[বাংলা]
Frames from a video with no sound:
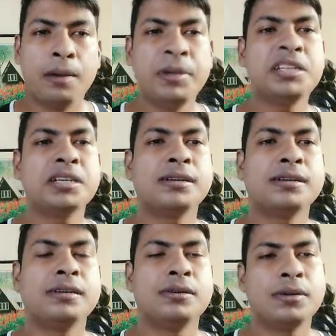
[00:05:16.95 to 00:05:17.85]
আমি সেখানে
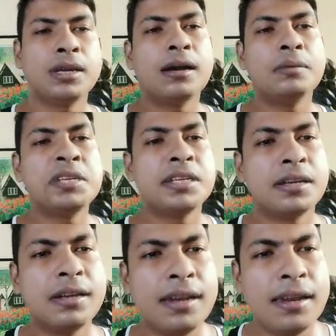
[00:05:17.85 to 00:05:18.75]
কি করি আমি
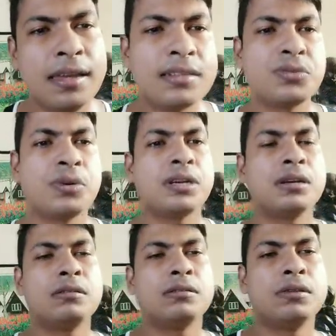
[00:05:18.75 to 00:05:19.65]
সেখানে লেগস
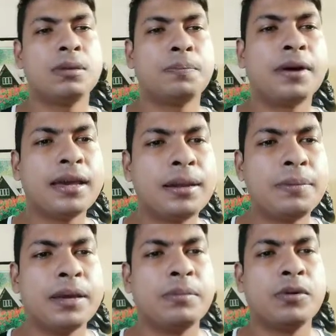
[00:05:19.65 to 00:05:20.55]
ওয়ার্কআউট করি পায়ের
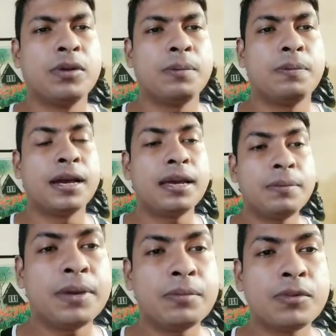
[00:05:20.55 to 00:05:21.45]
ব্যায়াম করি
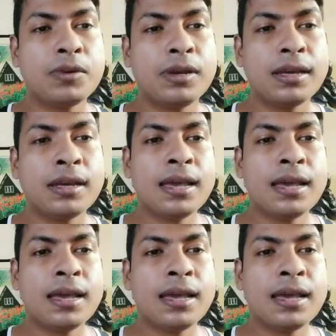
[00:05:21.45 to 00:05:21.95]
পায়ের ব্যায়াম করলে